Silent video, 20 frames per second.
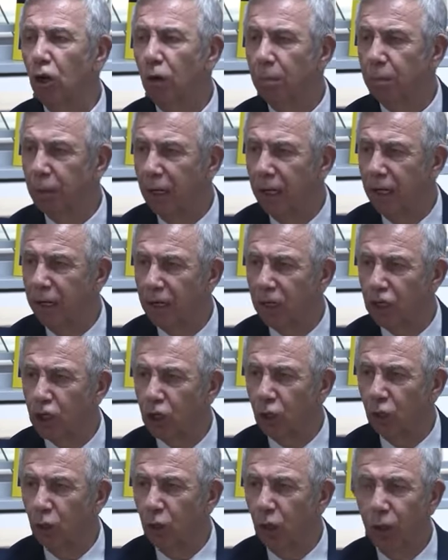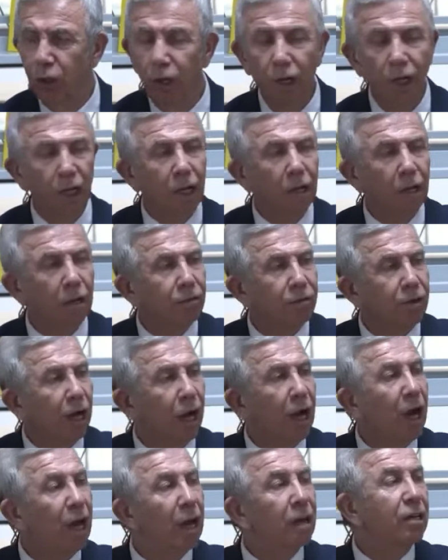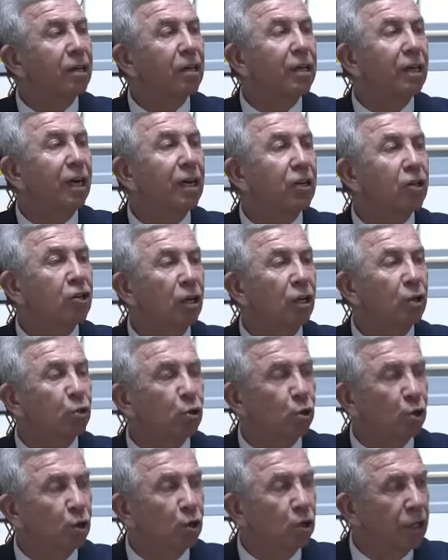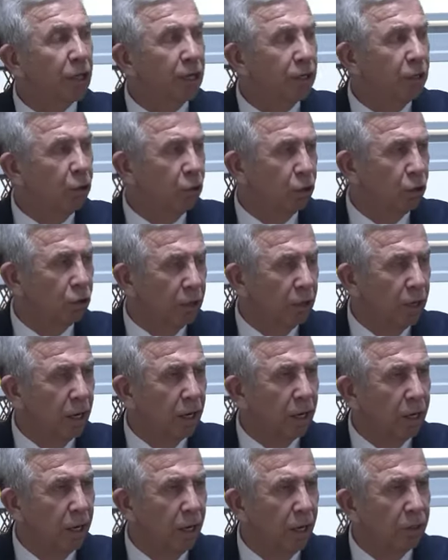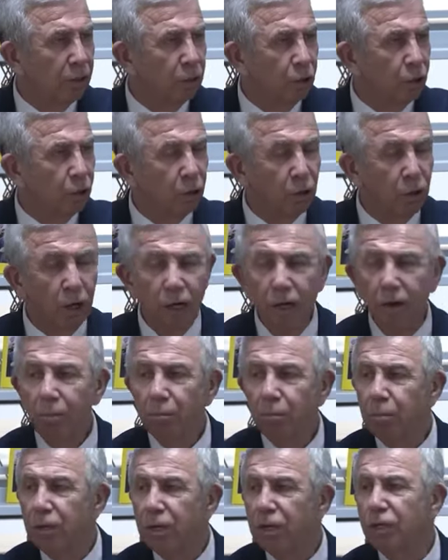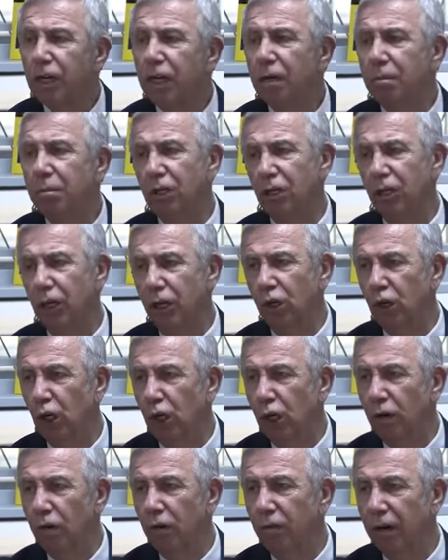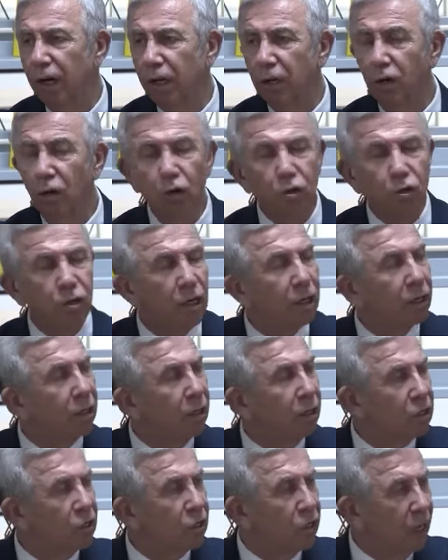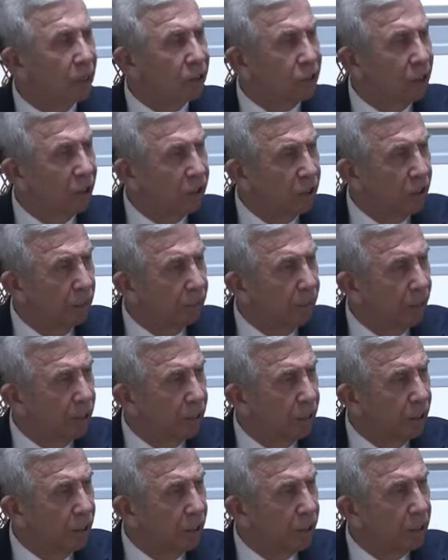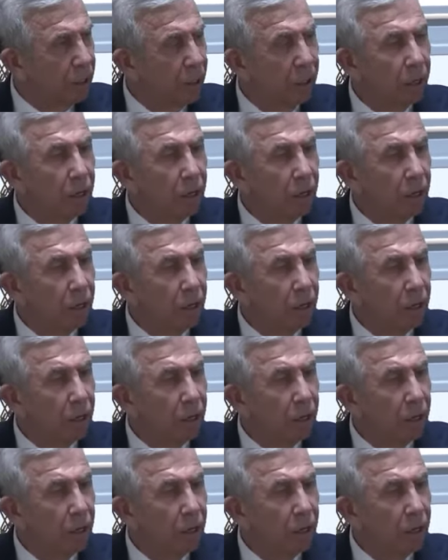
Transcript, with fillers: ön plana çıkıyor ve halkın gerçek sorunlarını ortadan kaldırıyor. Bizlerin bir tek görevi var. Özellikle siyaset yapanların.